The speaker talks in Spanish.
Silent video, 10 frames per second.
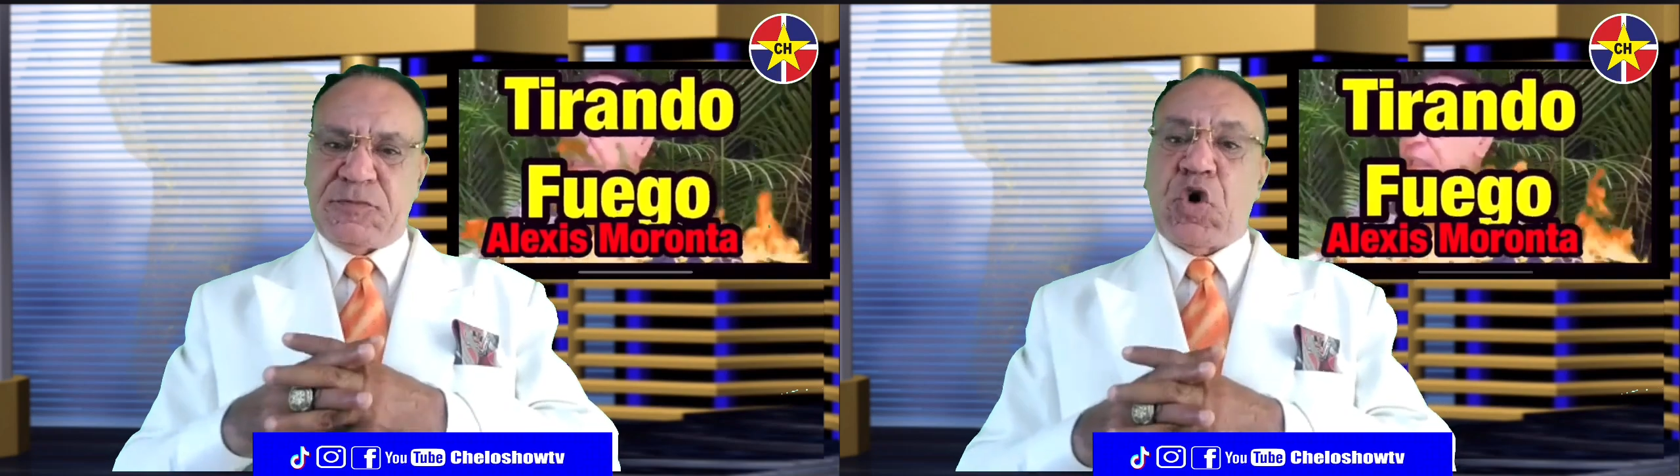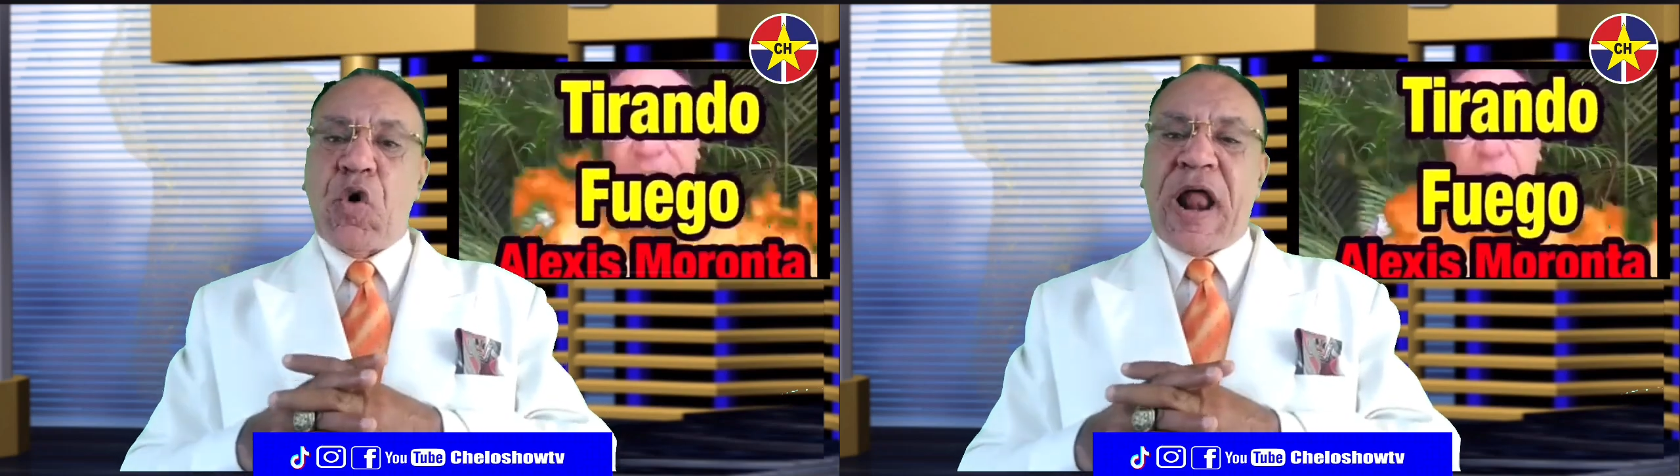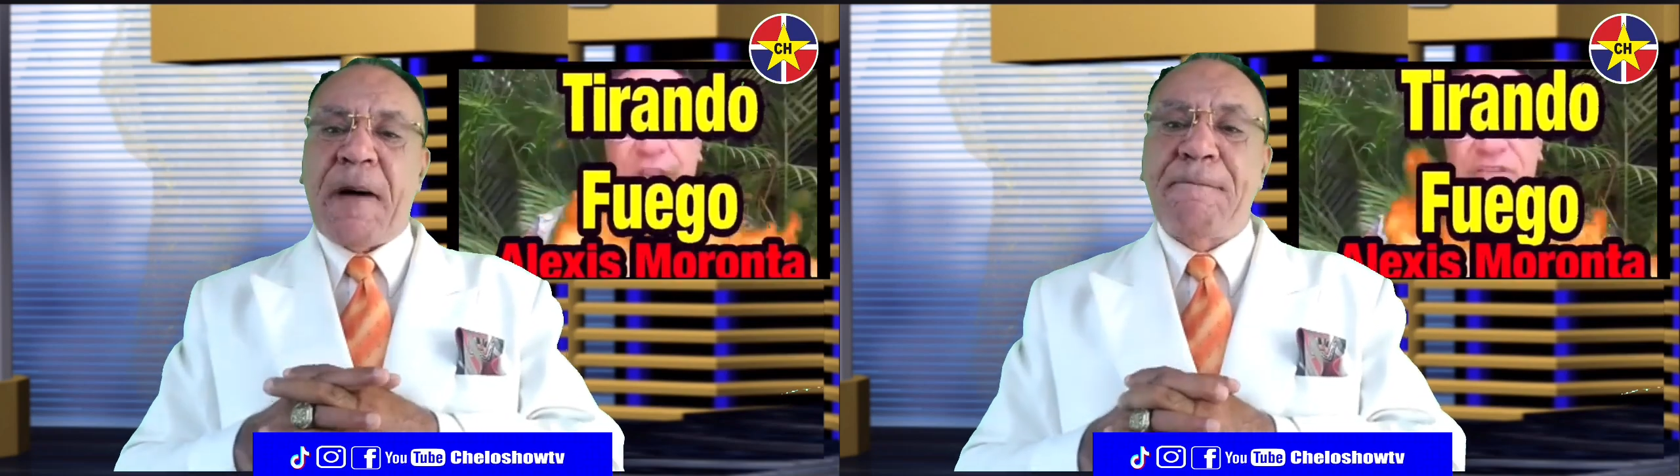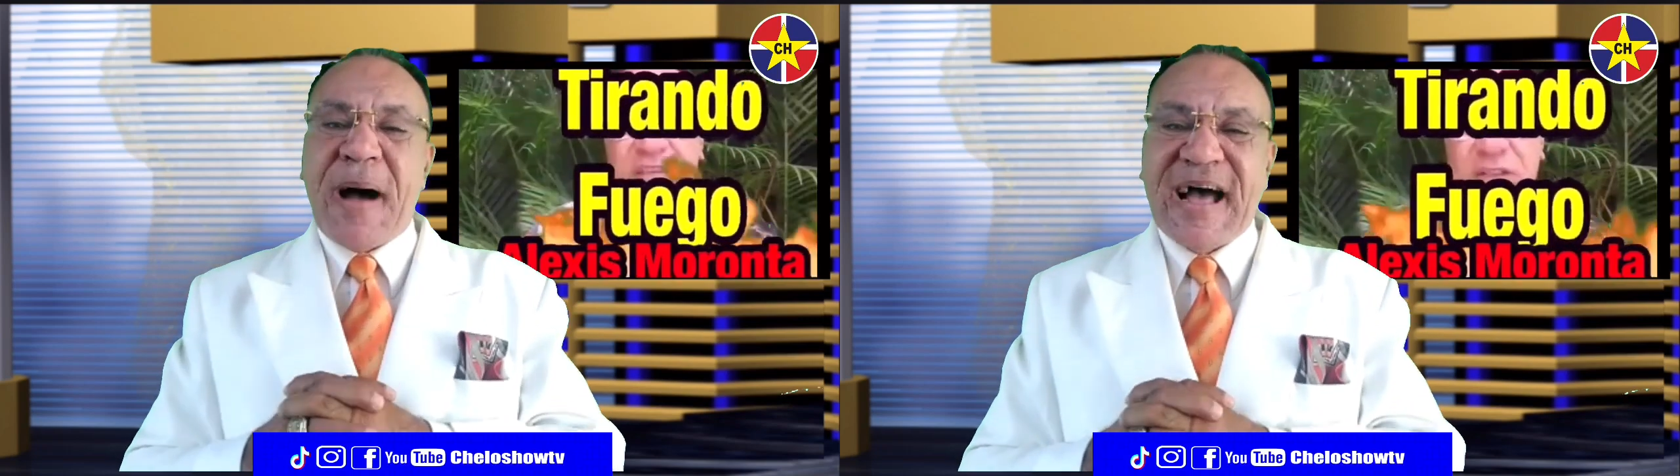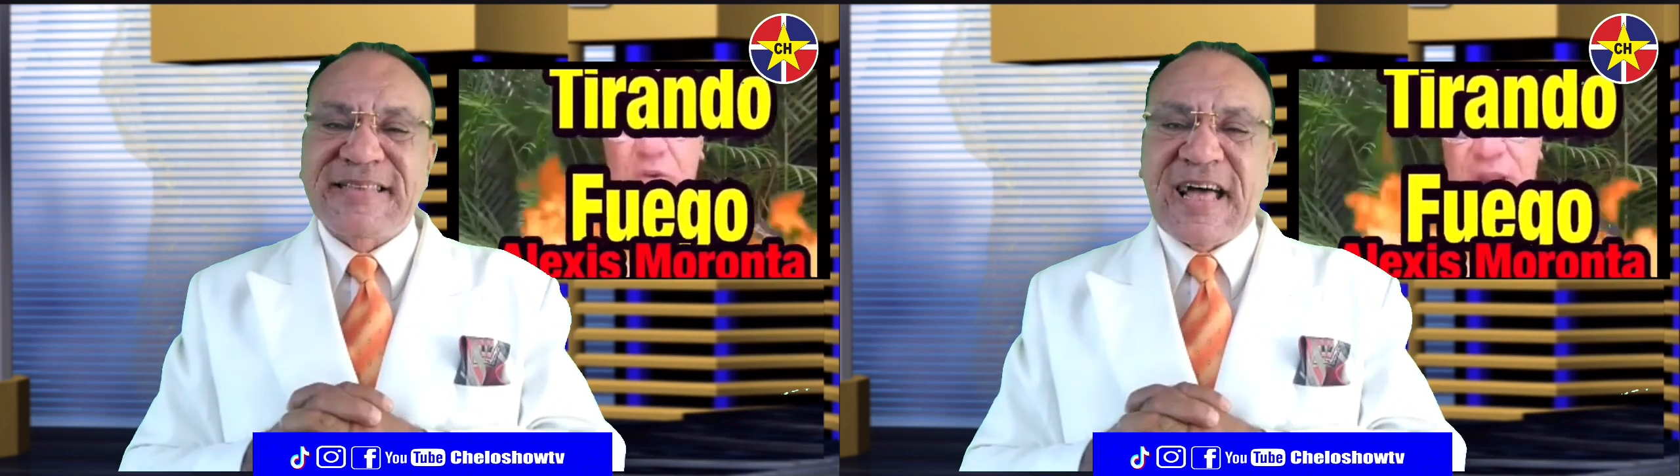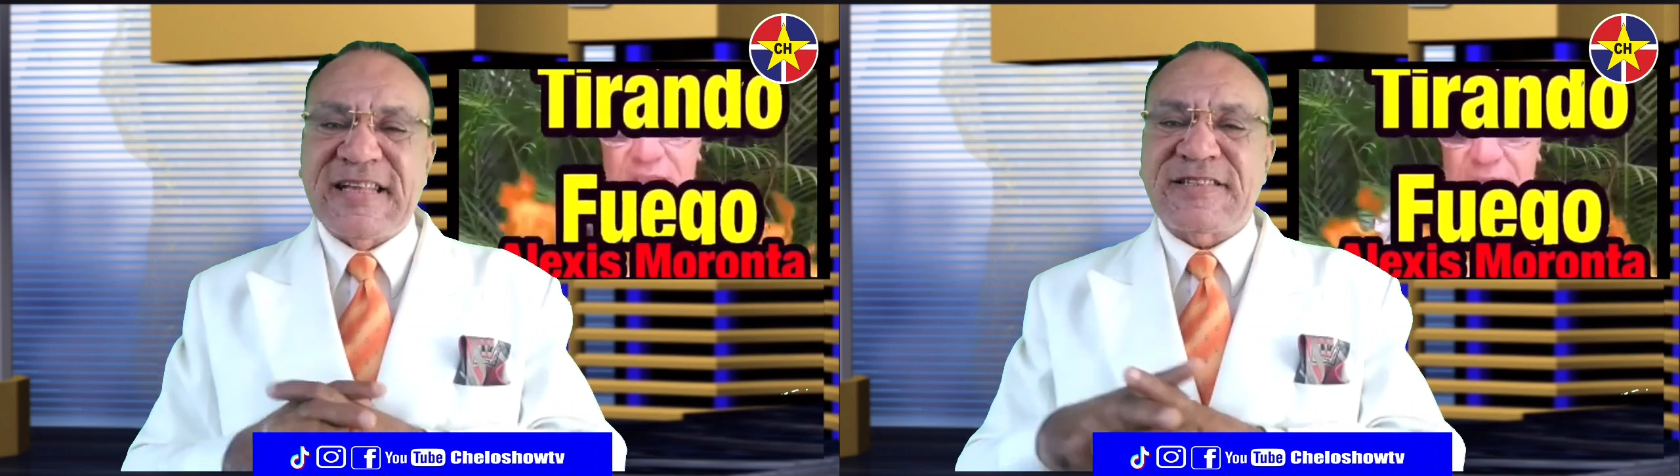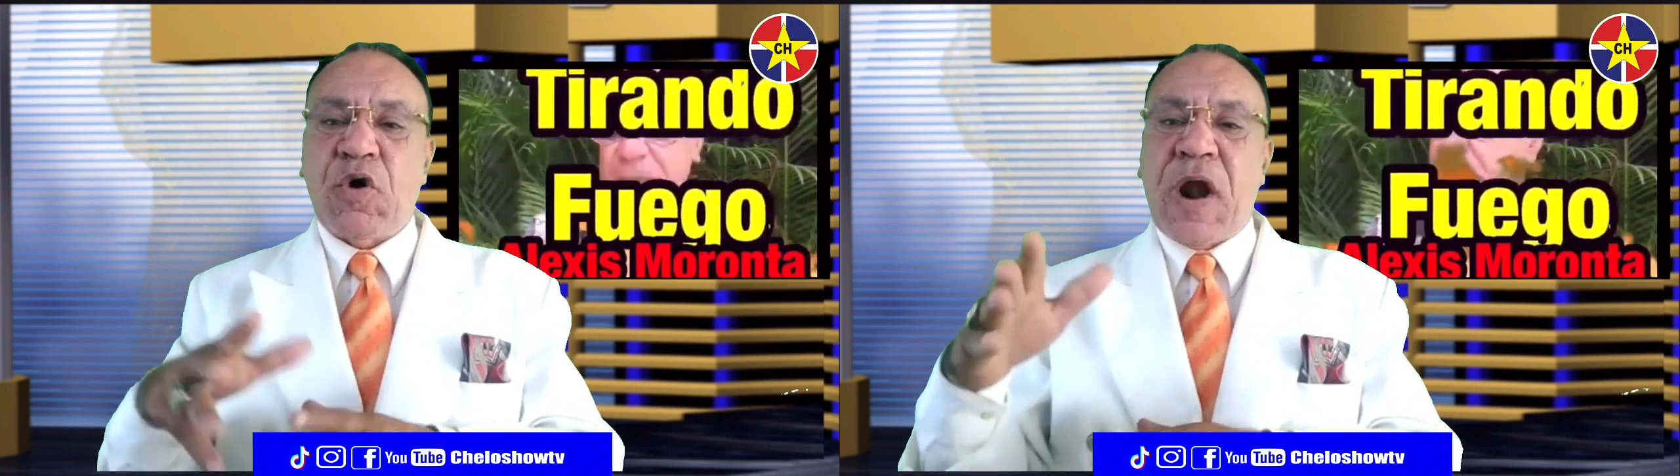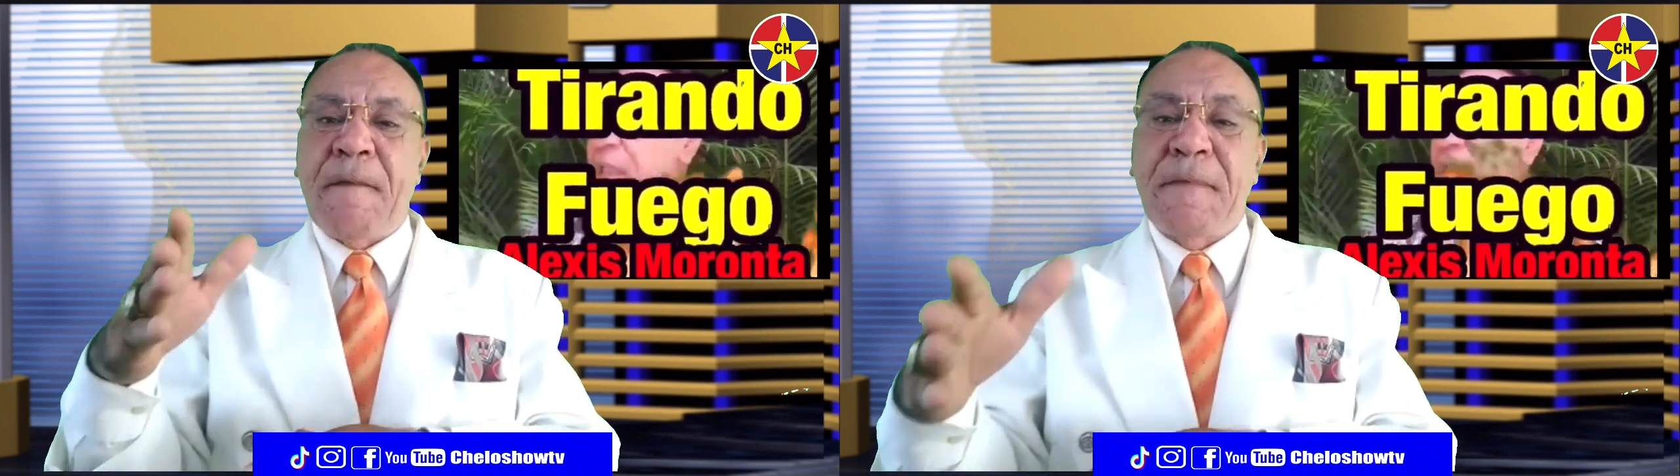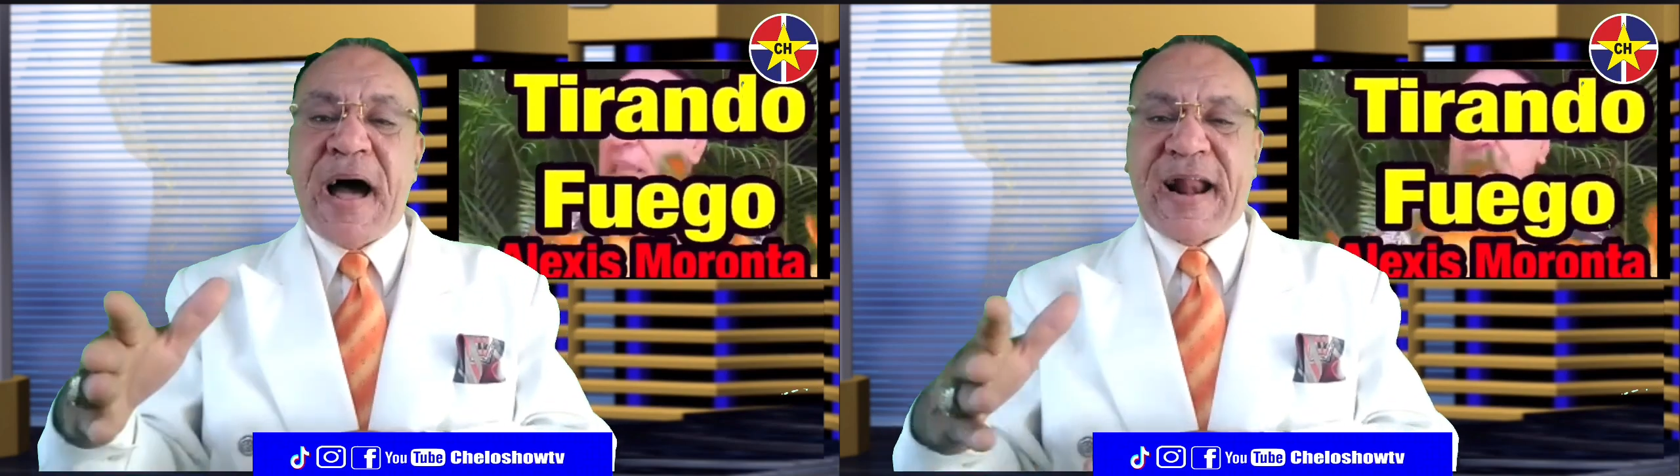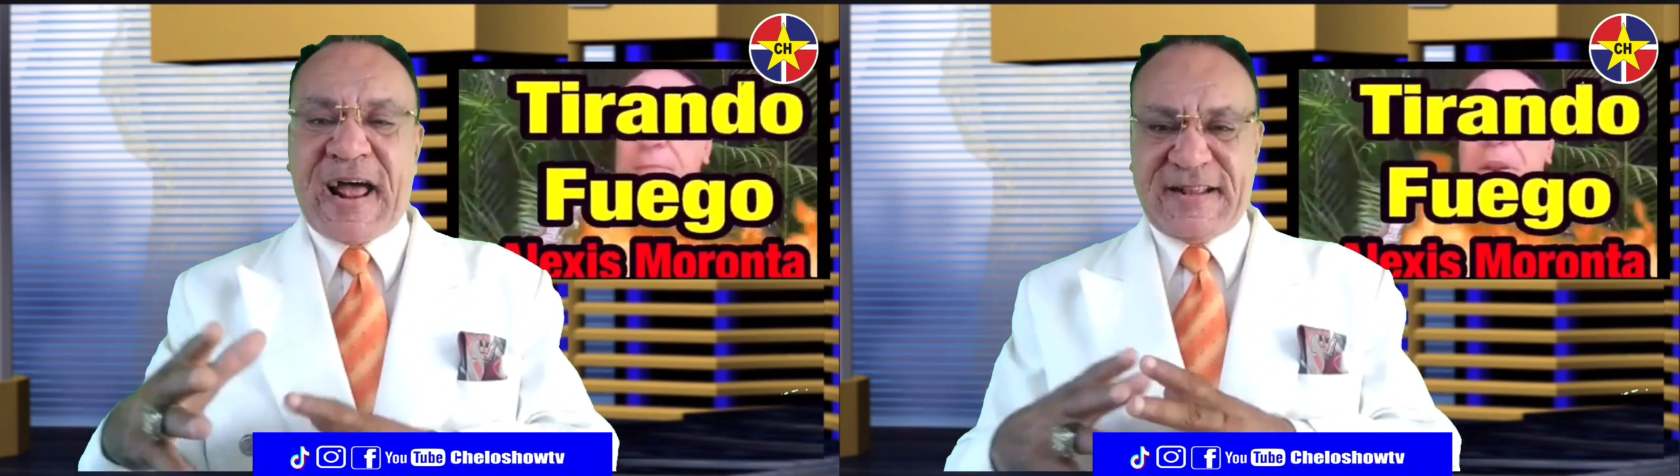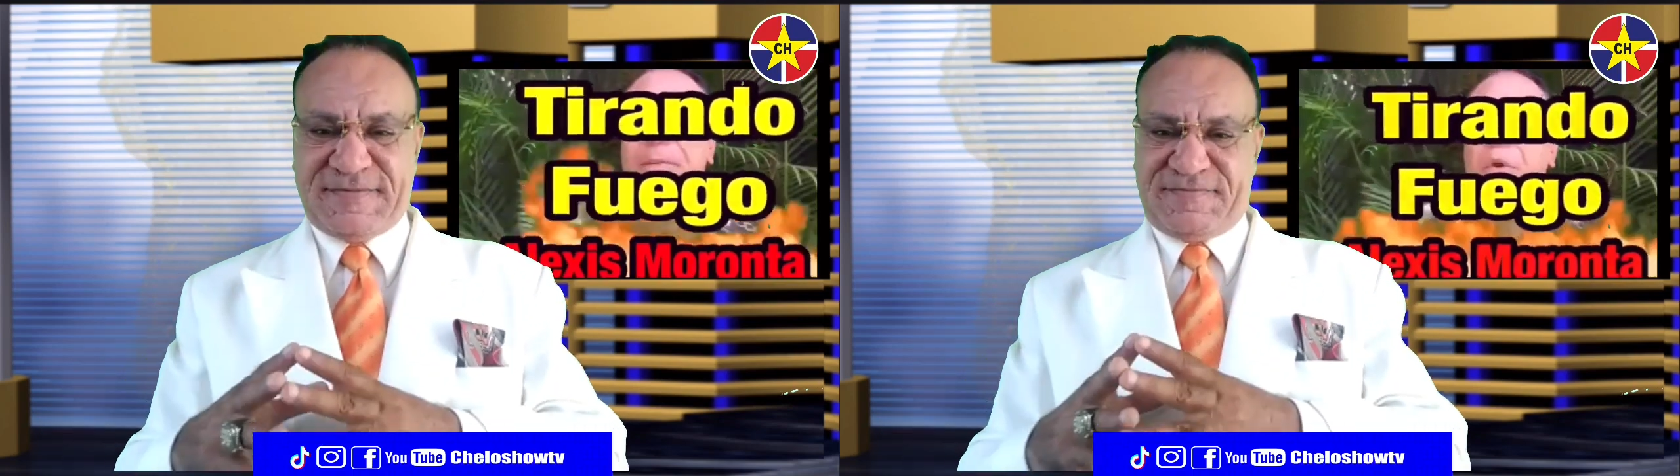con las bandas, con las maras.